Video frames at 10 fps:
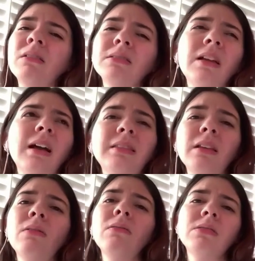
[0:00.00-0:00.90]
O sea, que te
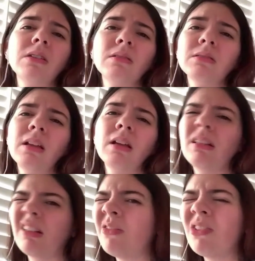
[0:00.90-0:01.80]
escuchen. O
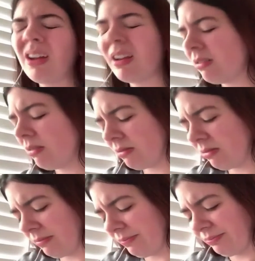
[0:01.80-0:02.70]
sea, como que no.